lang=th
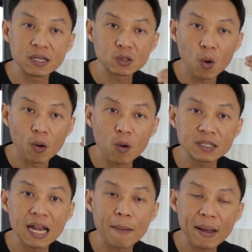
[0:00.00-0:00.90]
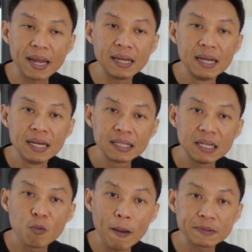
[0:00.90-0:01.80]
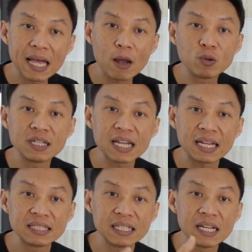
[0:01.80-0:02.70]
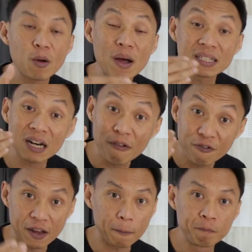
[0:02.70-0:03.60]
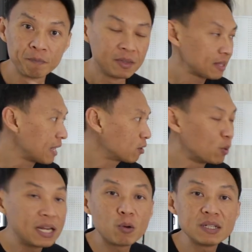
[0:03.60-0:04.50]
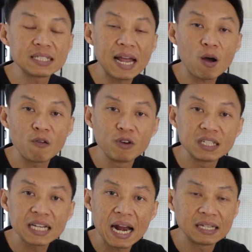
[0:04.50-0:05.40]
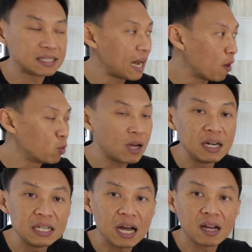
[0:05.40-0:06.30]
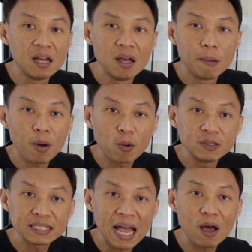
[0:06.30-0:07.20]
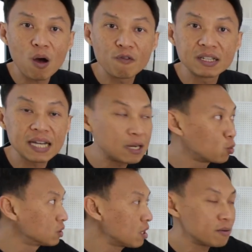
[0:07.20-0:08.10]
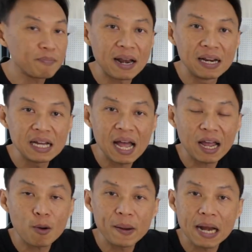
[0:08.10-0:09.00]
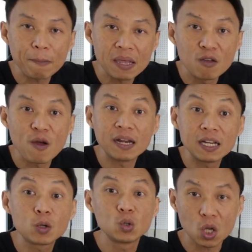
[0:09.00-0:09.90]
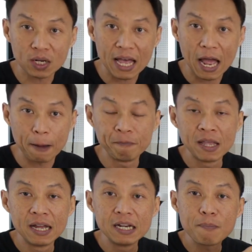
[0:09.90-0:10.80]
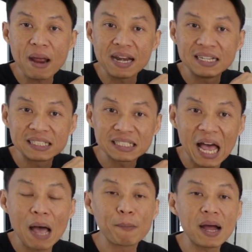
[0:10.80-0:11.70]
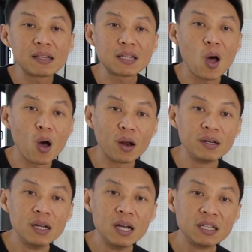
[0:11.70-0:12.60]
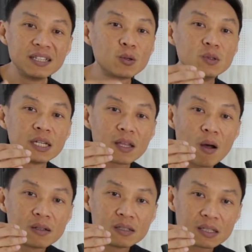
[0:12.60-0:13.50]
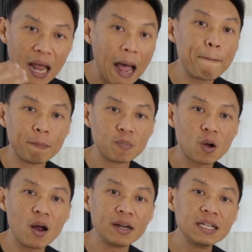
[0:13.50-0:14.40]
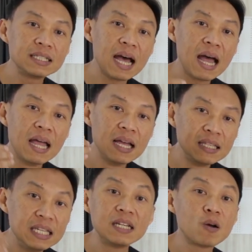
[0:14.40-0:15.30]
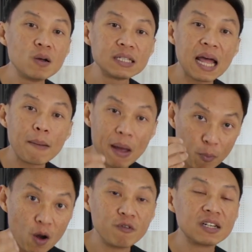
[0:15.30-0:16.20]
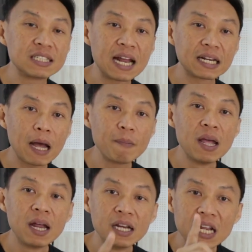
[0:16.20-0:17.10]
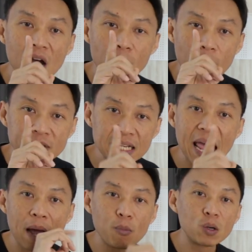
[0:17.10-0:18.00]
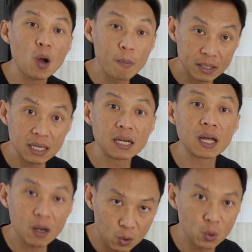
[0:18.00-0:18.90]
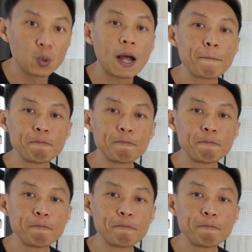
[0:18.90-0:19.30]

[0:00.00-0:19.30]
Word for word: คุณจะส่งโฆษณาไปที่เว็บไซต์คุณจะใช้สิ่งที่เรียกว่า traffic แต่ตัวนี้คุณจะใช้ conversion เสร็จแล้วคุณก็เลือกพอคุณสร้าง conversion คุณก็มันเลือกให้เขาไปนับ event ที่คุณต้องการนี่เป็นสามขั้นตอนที่คุณจะต้องทำก่อนที่จะยิงโฆษณาแบบ conversion ครับเดี๋ยวผมแสดงบนคอมพิวเตอร์ให้คุณดูครับ